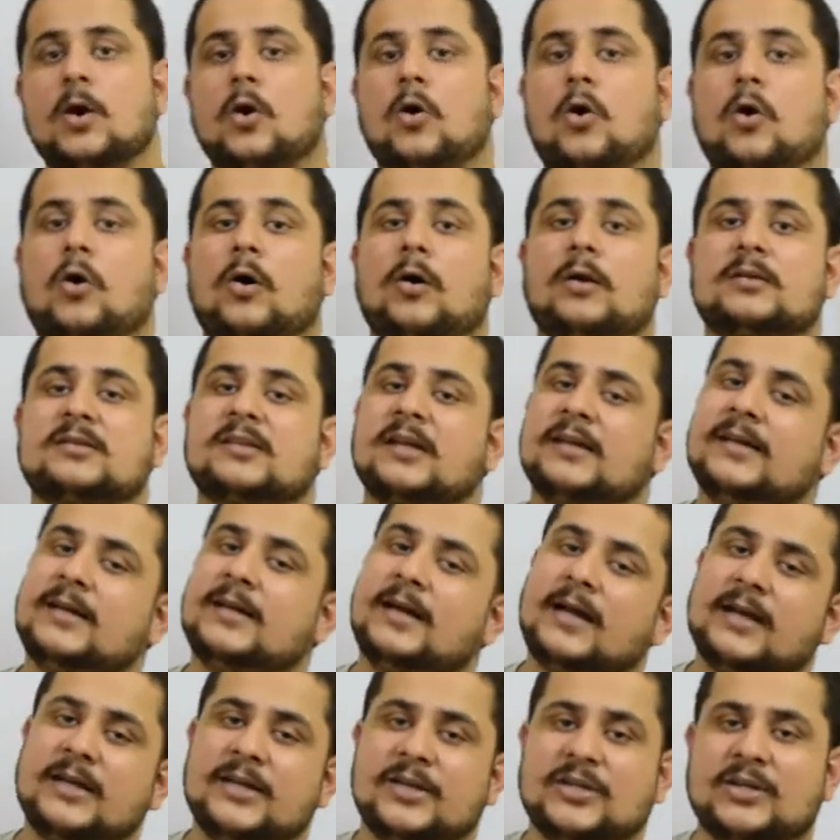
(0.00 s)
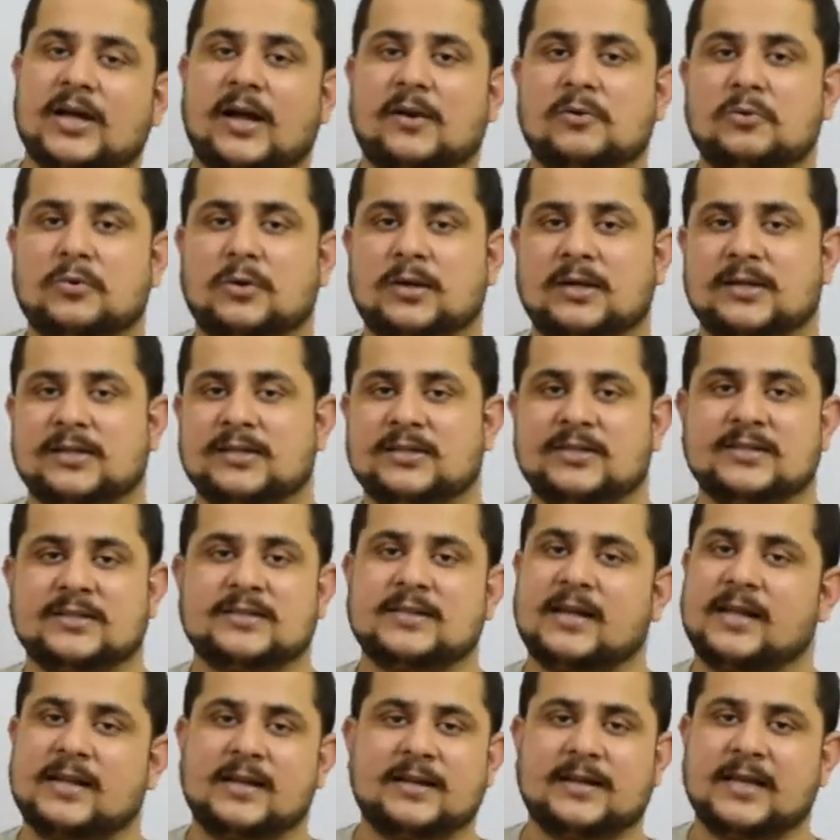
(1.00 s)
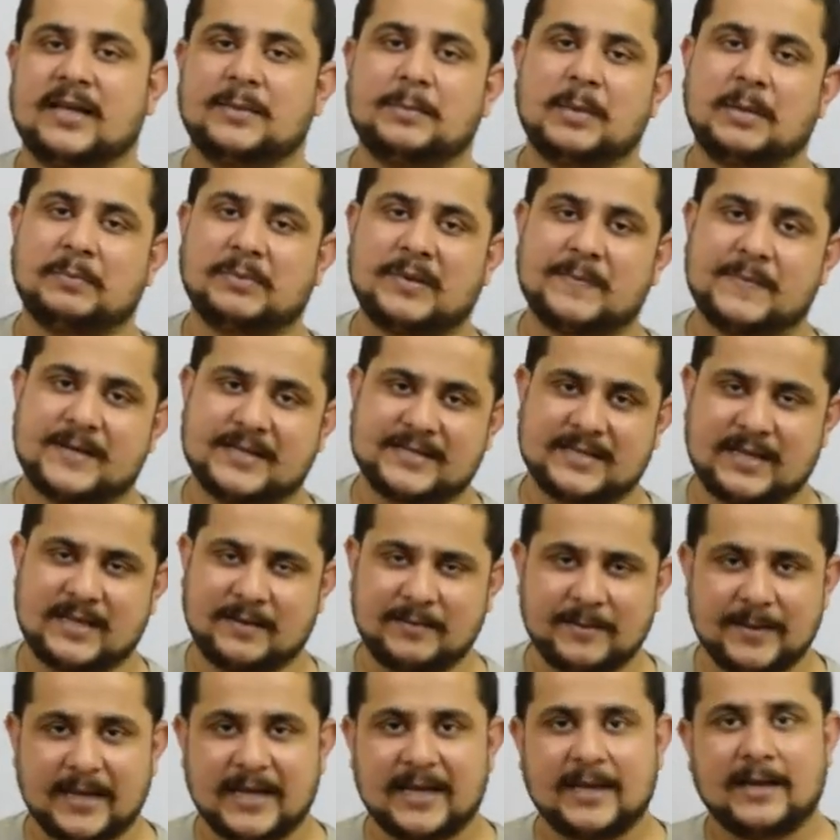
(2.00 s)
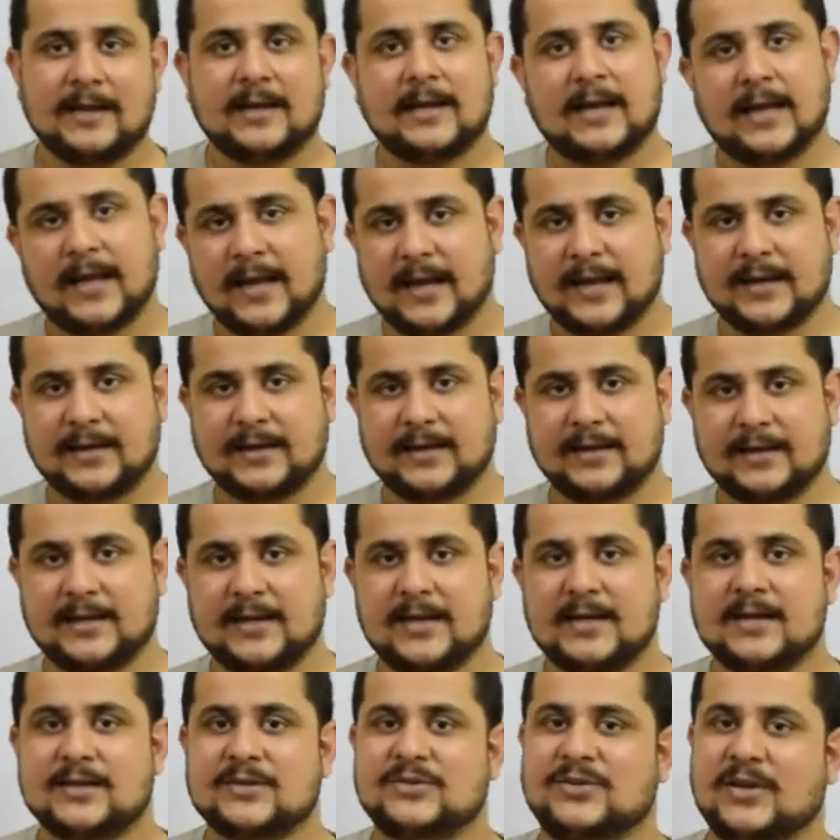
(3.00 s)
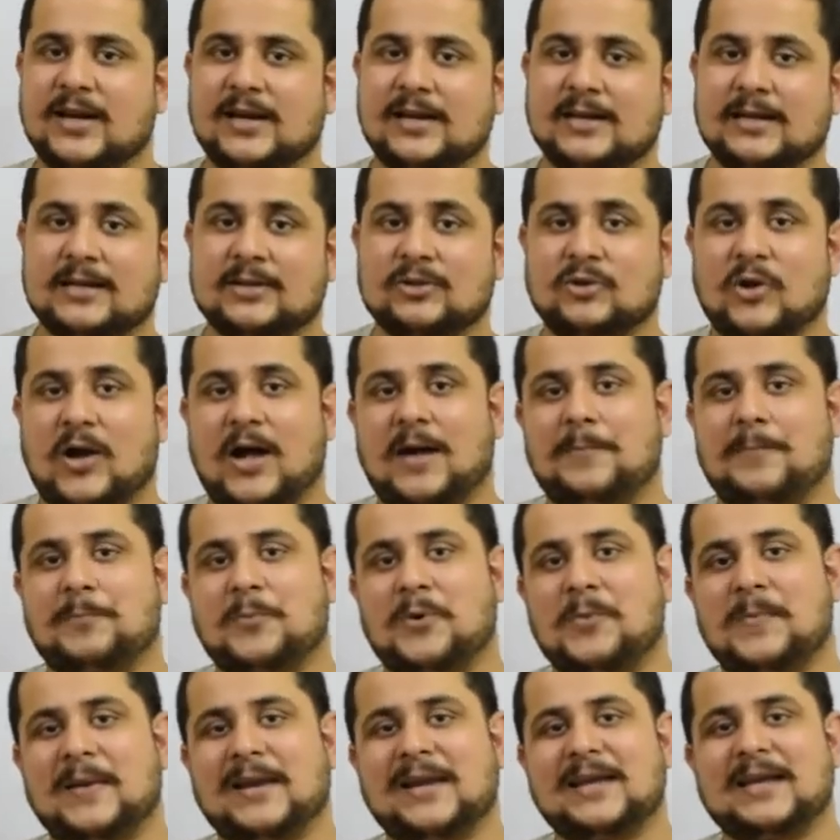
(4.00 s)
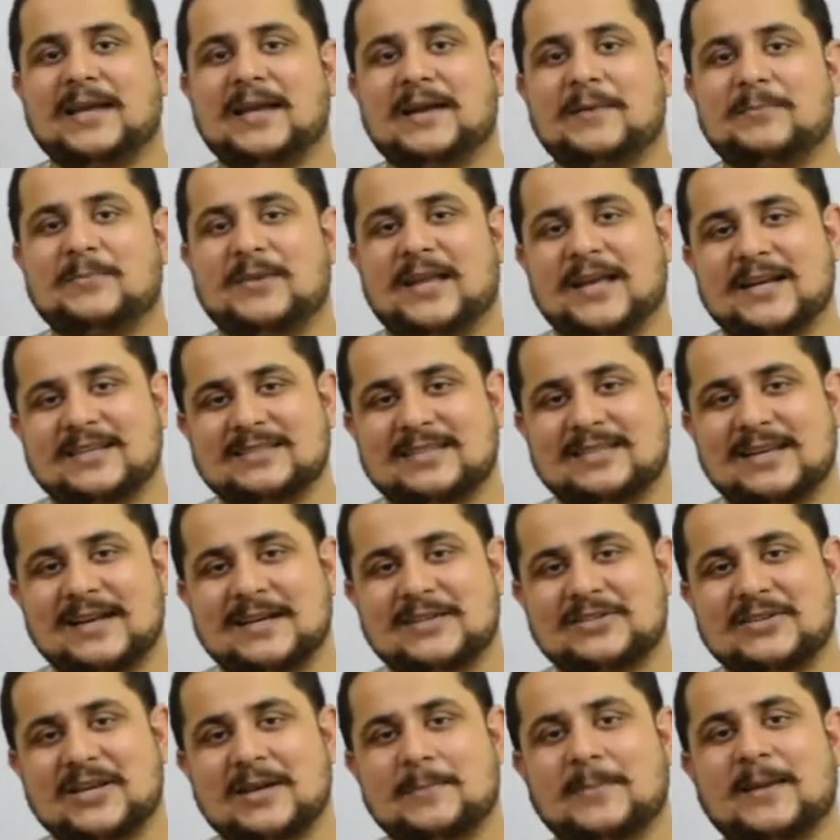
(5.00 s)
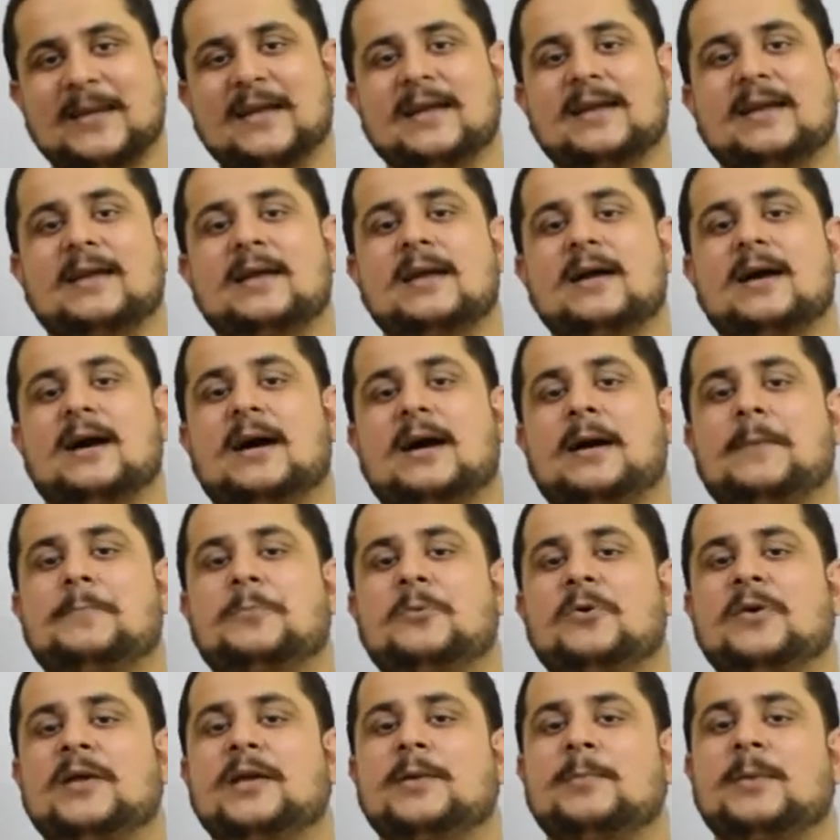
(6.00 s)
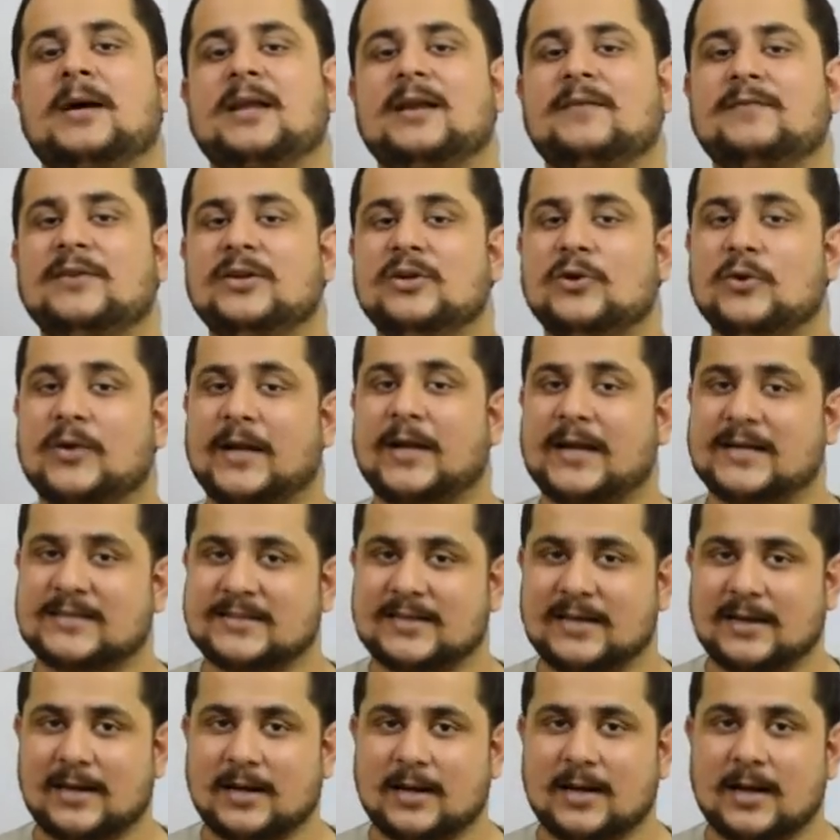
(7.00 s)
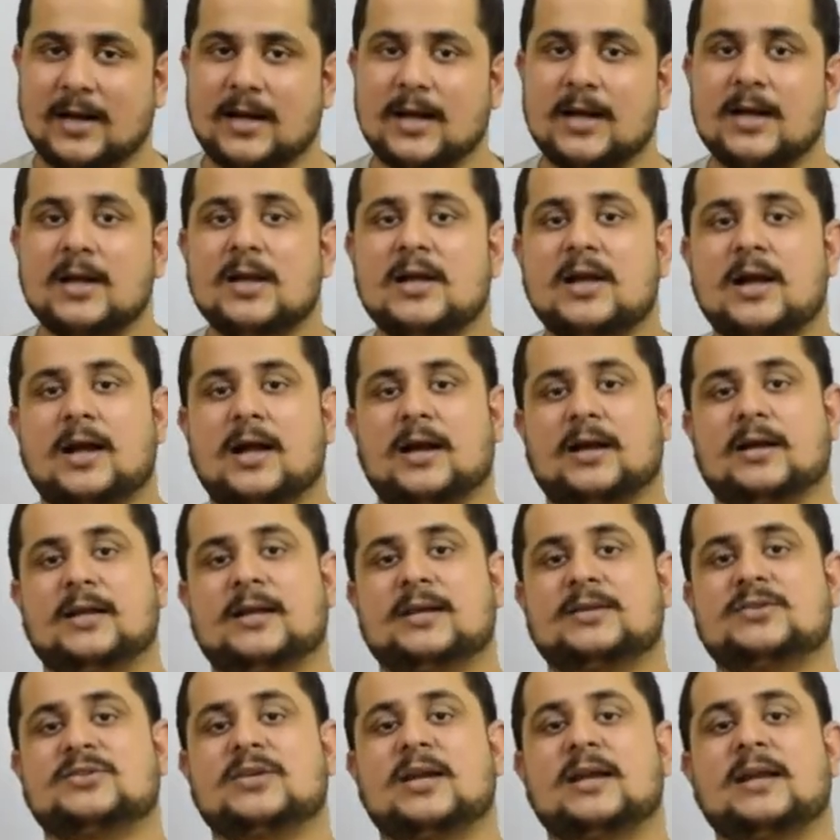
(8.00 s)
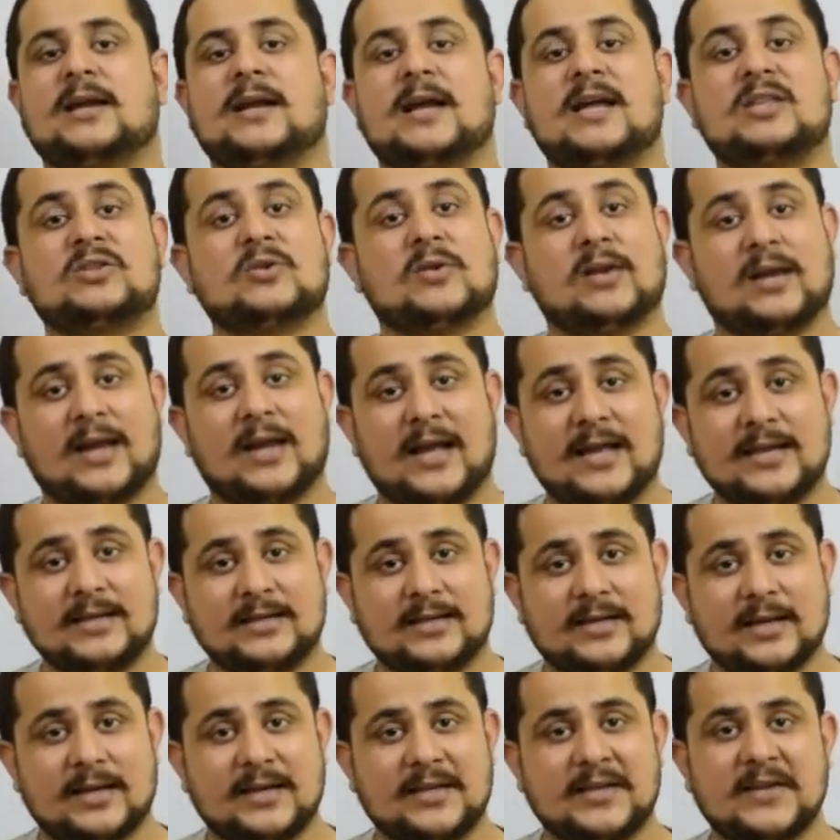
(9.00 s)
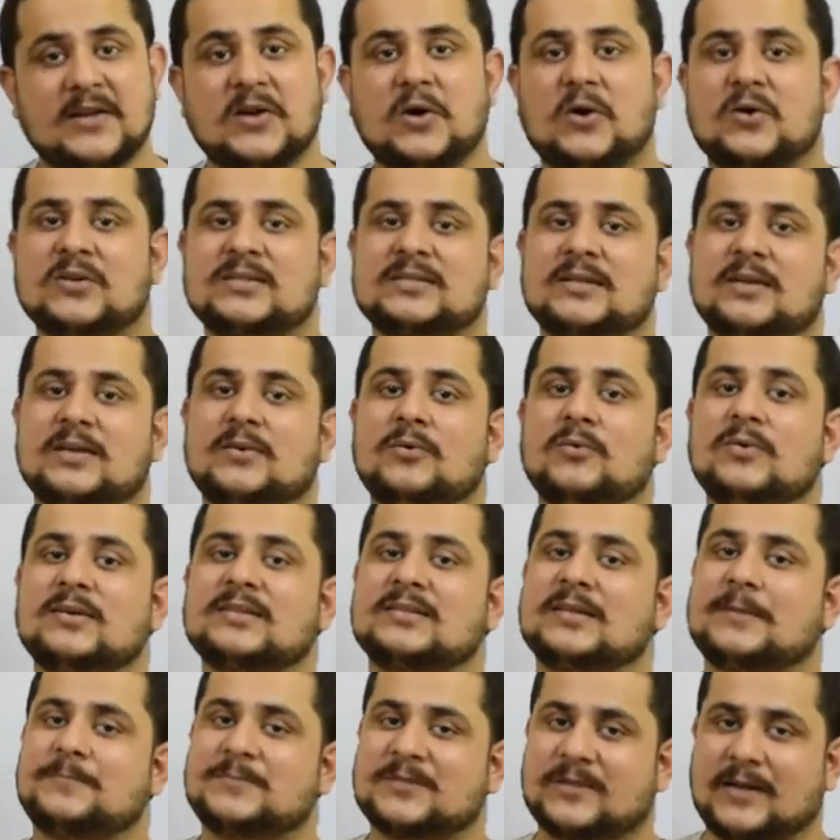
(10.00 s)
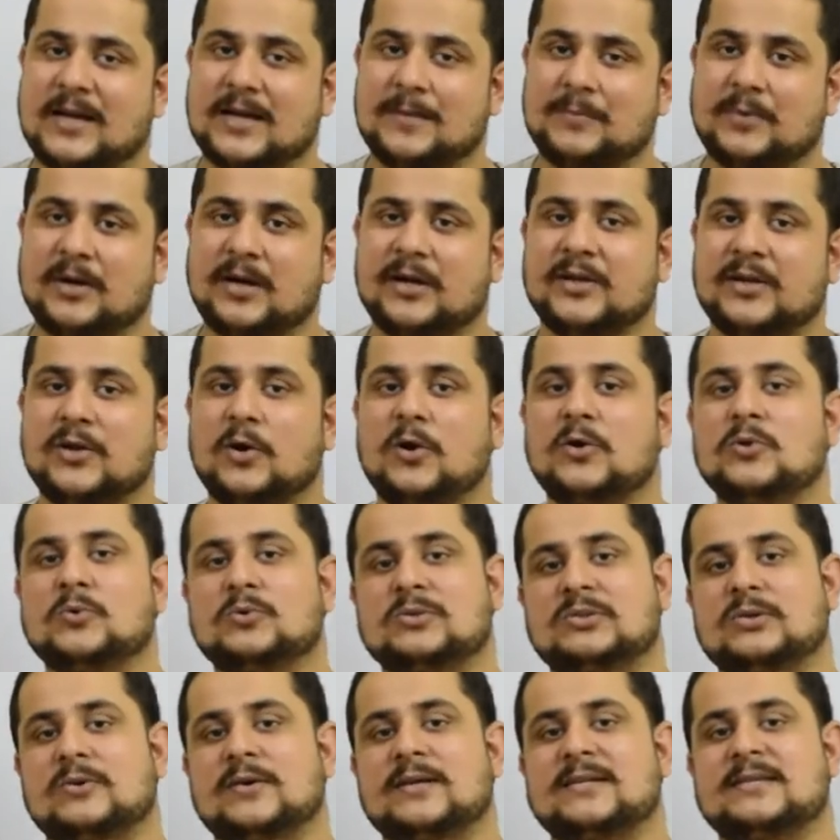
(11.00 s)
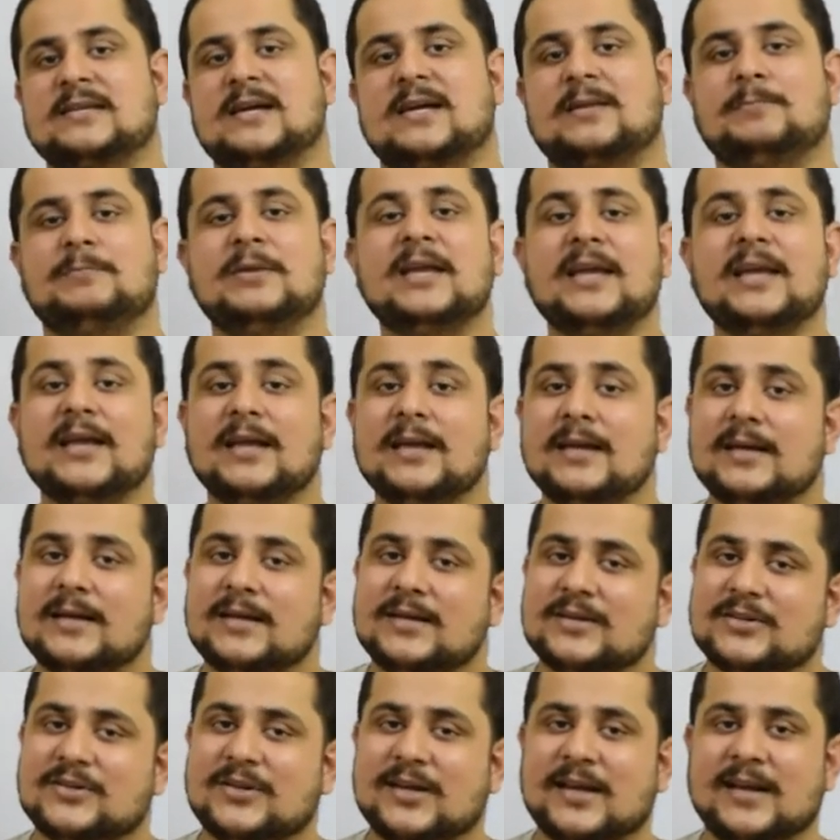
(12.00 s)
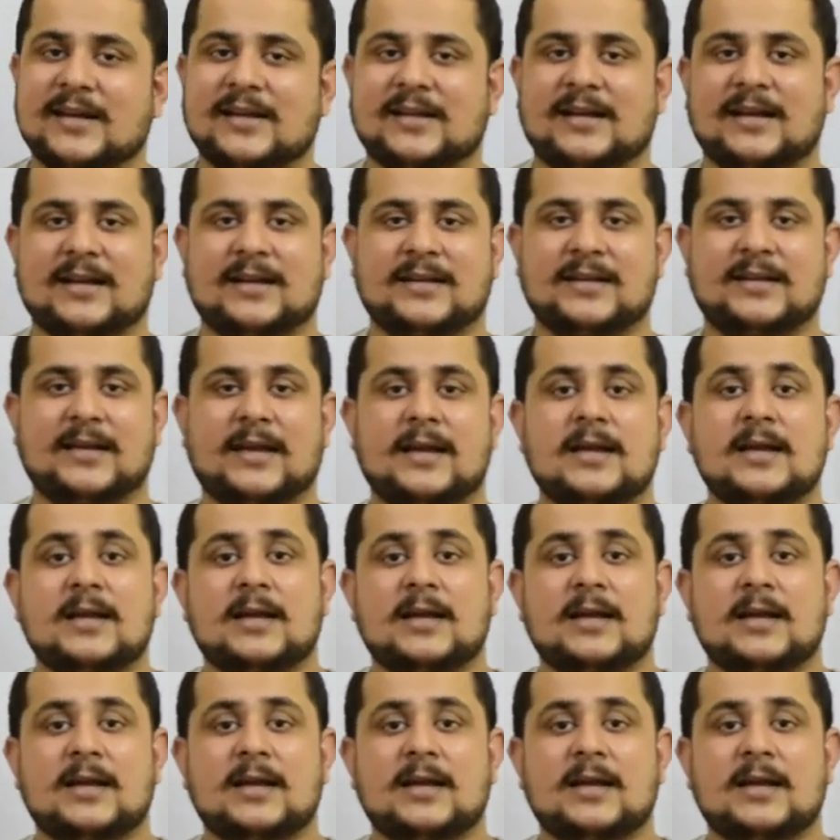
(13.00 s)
और तैयारी चालू कर दीजिए ज़्यादा टाइम आपके पास अभी है नहीं चलिए तो आपको मिलेंगे हम नेक्स्ट लेक्चर में आपको ये हमारा वीडियो कैसे लगा अगर अच्छा लगा तो लाइक करिए और ज़रूर सब्सक्राइब करिए और दूसरों के साथ भी शेयर करिए